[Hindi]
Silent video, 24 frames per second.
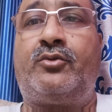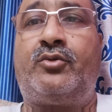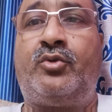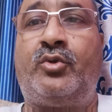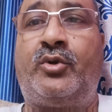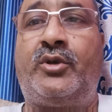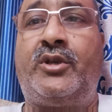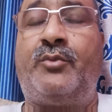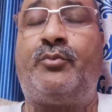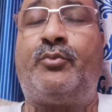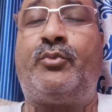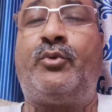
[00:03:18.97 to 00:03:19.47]

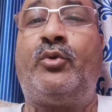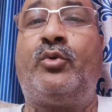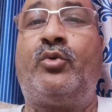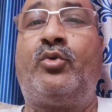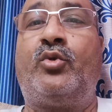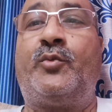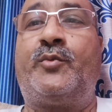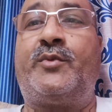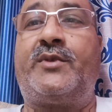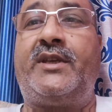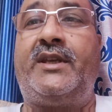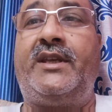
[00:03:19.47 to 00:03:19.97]
चूँकि
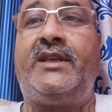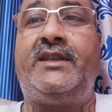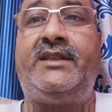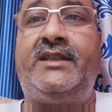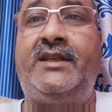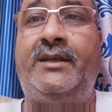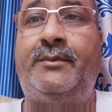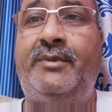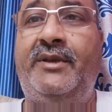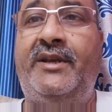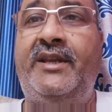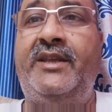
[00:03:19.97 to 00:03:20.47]
पूर्ण रूप से
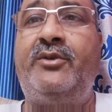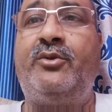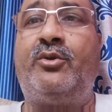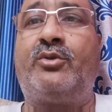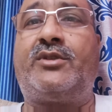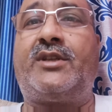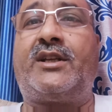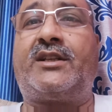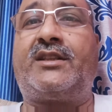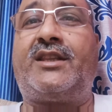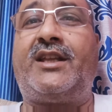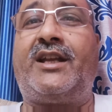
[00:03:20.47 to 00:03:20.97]
ये भी नहीं
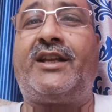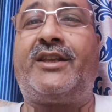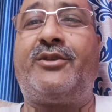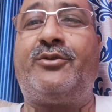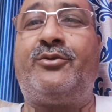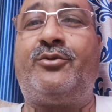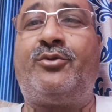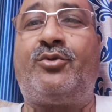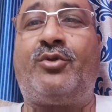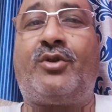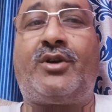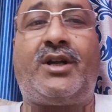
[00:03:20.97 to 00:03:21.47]
हो सकता
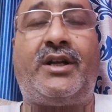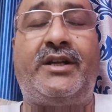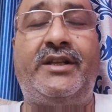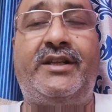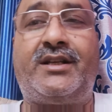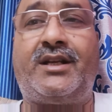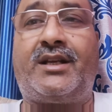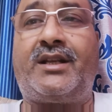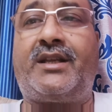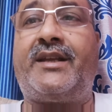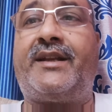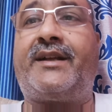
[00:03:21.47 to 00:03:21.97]
कि उनको
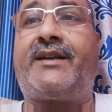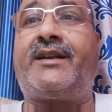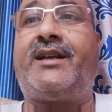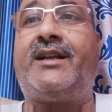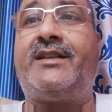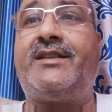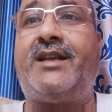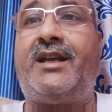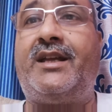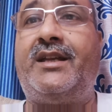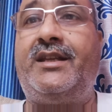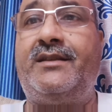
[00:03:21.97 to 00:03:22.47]
खड़ी करके
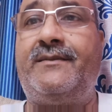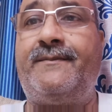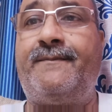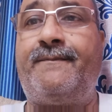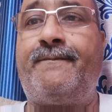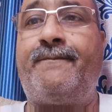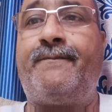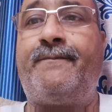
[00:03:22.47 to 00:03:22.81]
रखा जाए